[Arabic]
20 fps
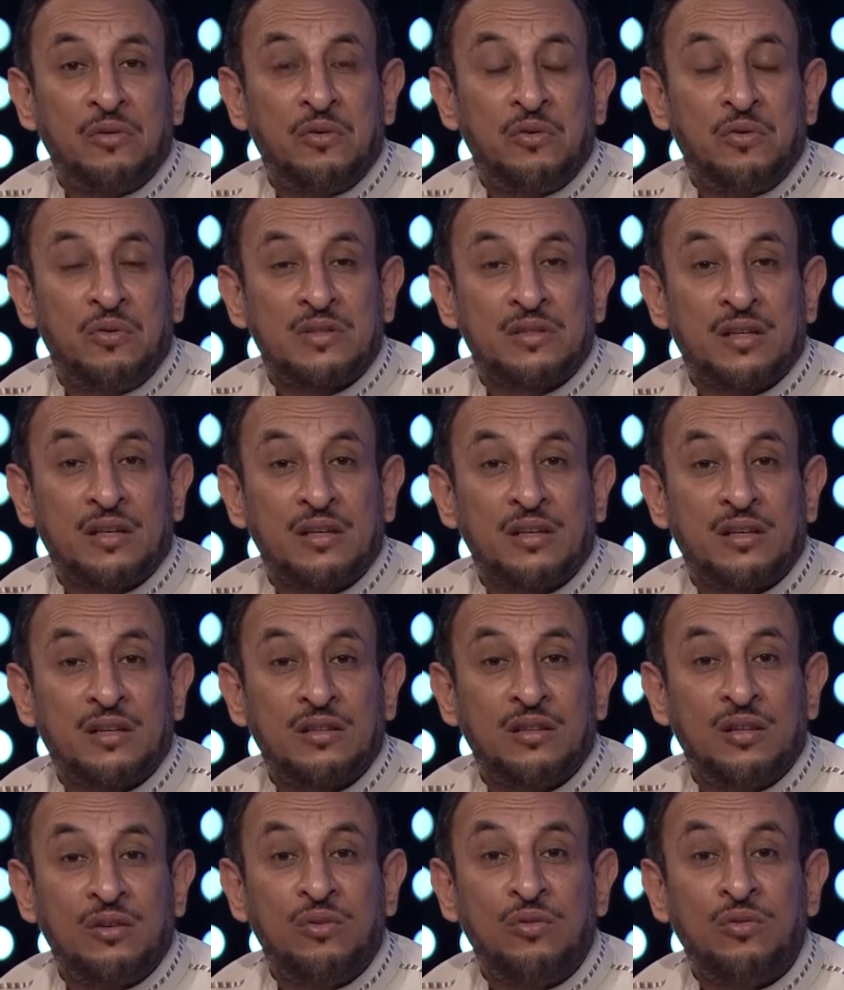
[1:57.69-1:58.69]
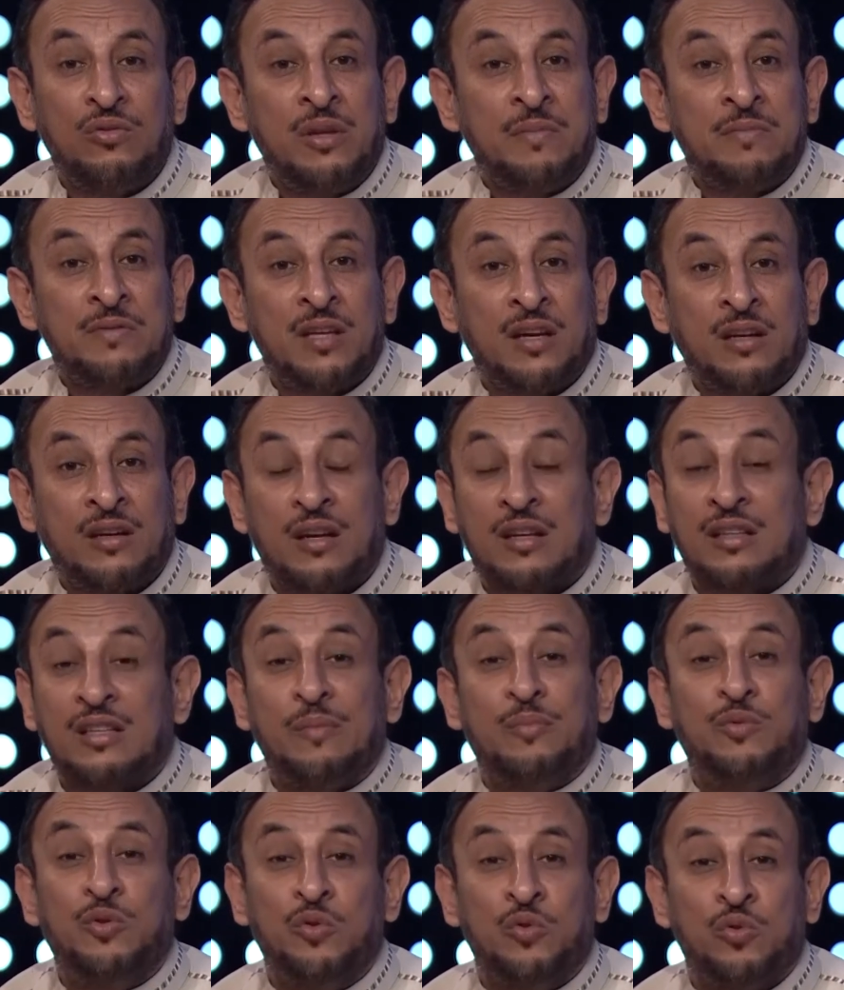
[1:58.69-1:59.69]
وهو صغير كده نقول له ده مسكر
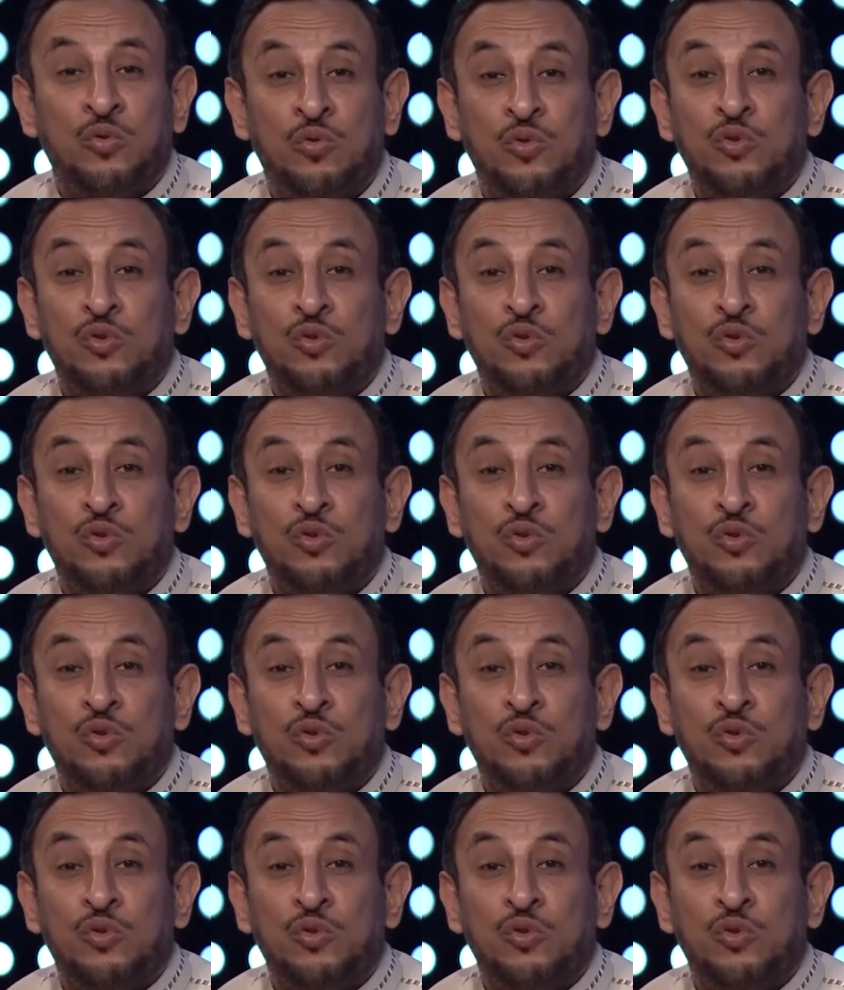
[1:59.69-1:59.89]
طب دوقه